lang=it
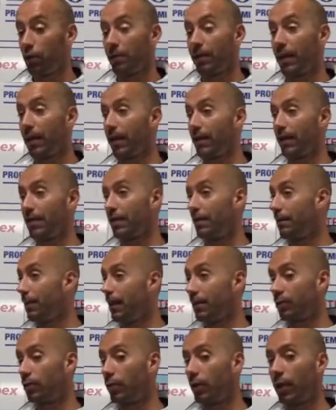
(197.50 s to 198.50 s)
ci è mancata sempre
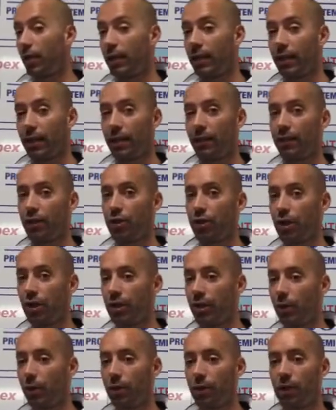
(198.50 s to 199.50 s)
la stoccata
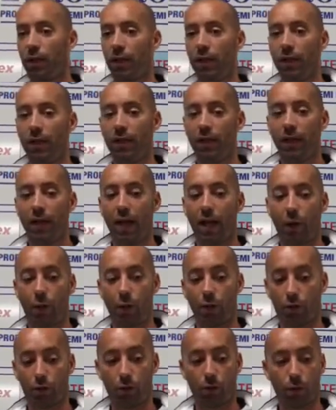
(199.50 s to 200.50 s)
vincente, quindi è
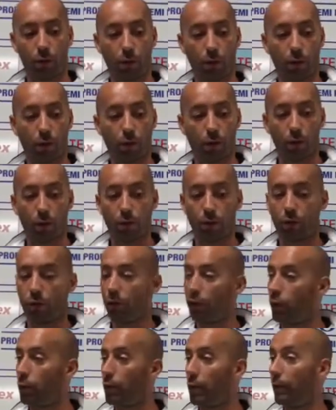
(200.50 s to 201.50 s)
questo un po'
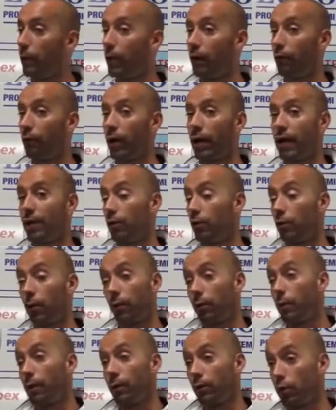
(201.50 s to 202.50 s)
dove dobbiamo lavorare,
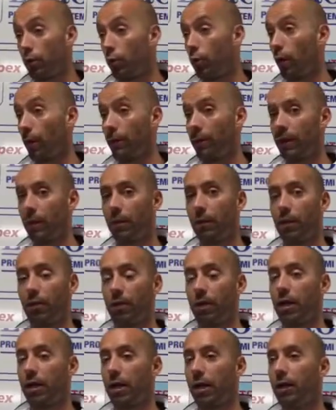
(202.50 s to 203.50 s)
dobbiamo sicuramente
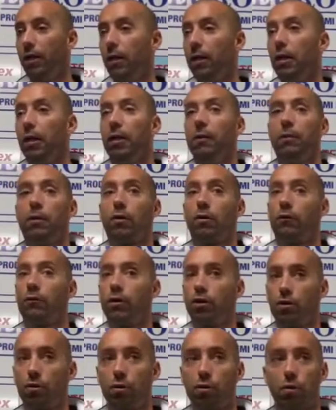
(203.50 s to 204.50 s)
migliorare, però ho
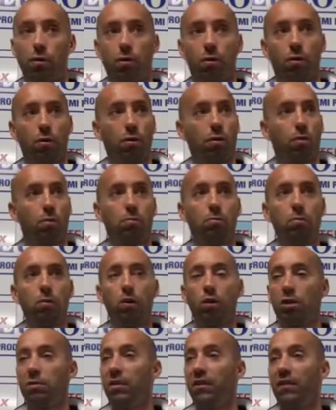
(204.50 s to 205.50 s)
visto
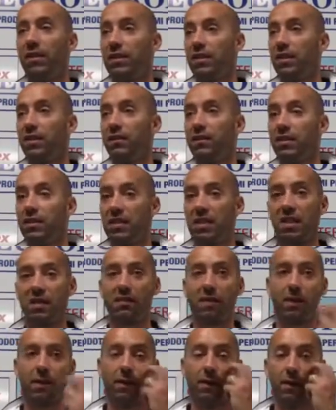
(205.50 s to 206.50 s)
un'ottima fase
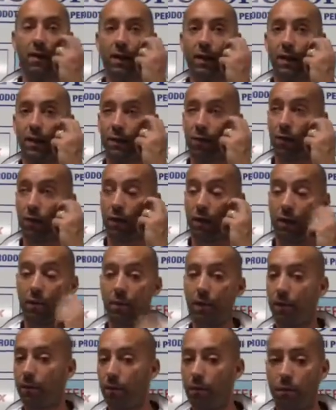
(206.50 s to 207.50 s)
difensiva dove
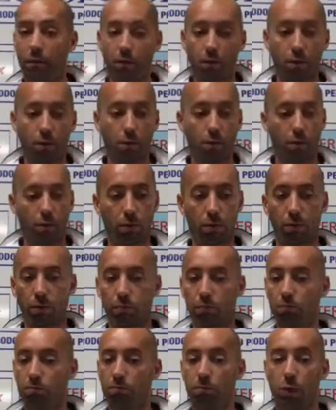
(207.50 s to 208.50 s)
abbiamo
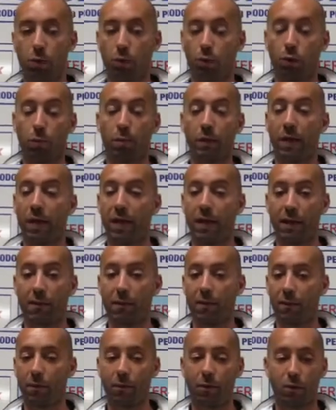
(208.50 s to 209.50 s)
tenuto bene,
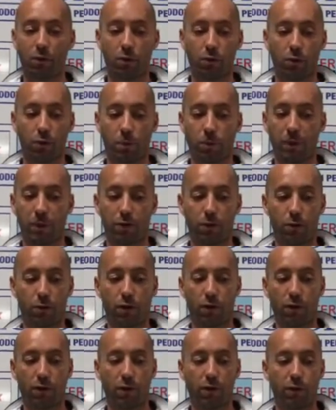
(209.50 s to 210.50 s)
abbiamo messo spesso
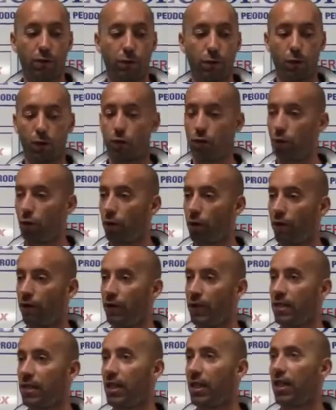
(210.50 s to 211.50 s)
fuori gioco gli
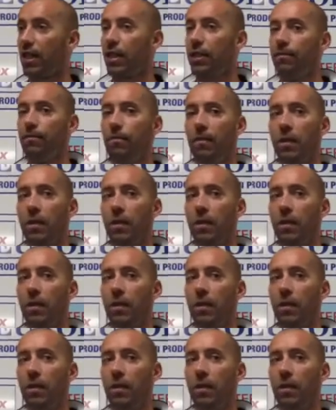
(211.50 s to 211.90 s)
avversari,